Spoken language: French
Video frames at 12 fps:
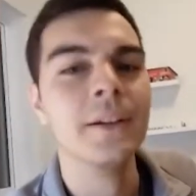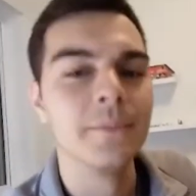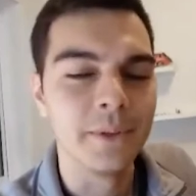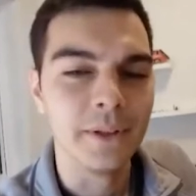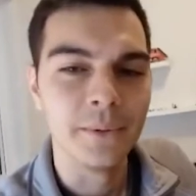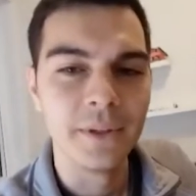
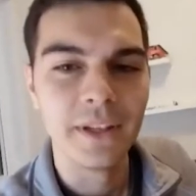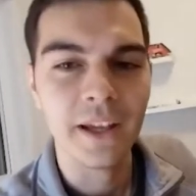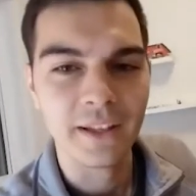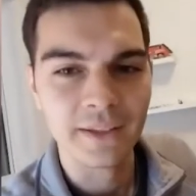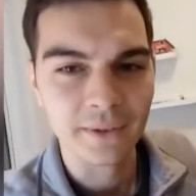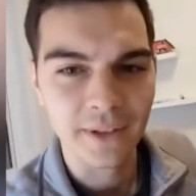Puis lui,
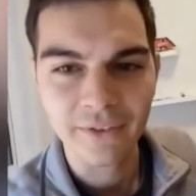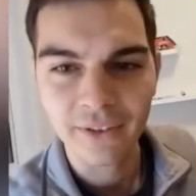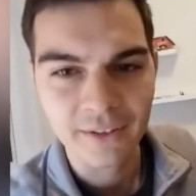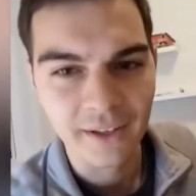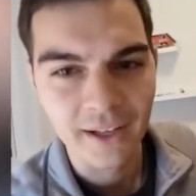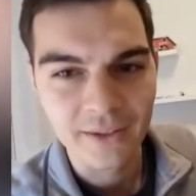avec son
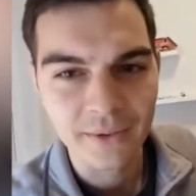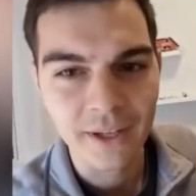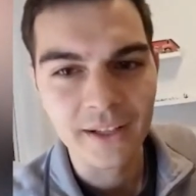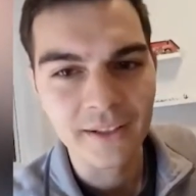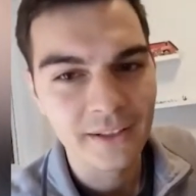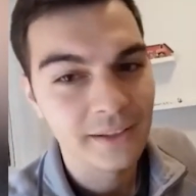affaire de Radio
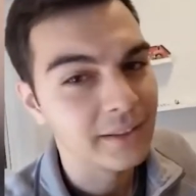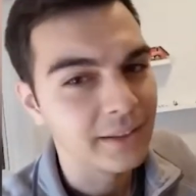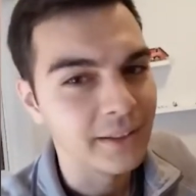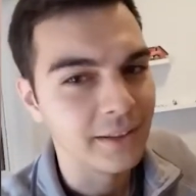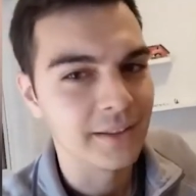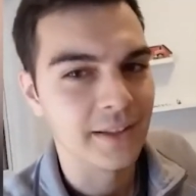Galilée,
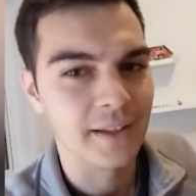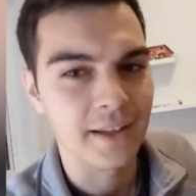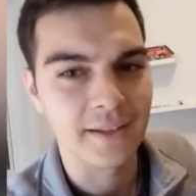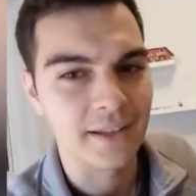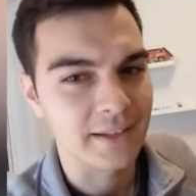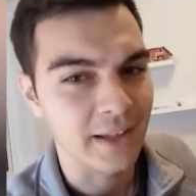sa,
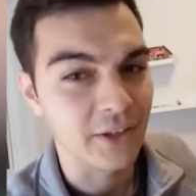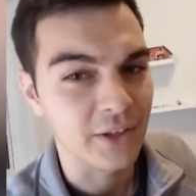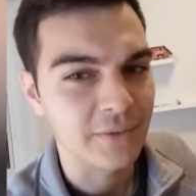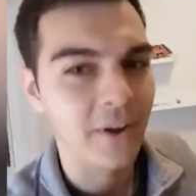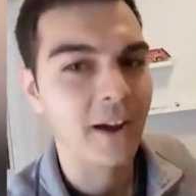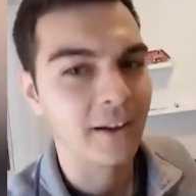euh,
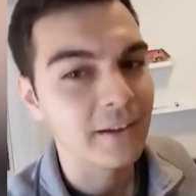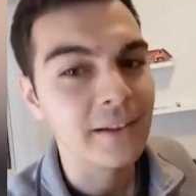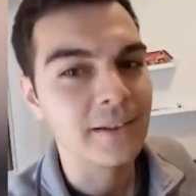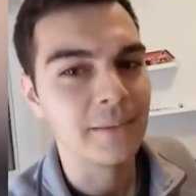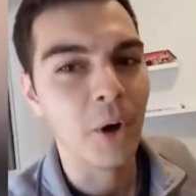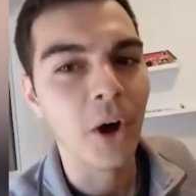stratosphère,
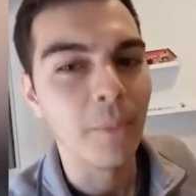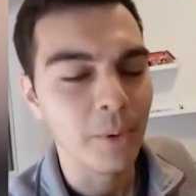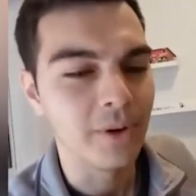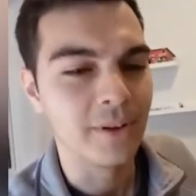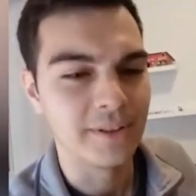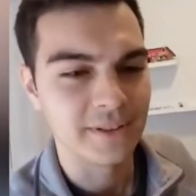il m'aura
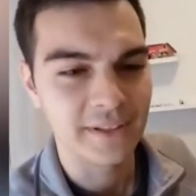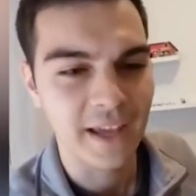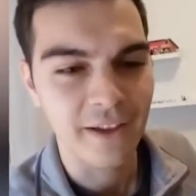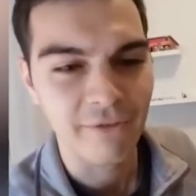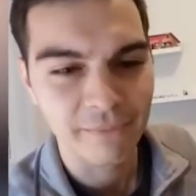pas, le site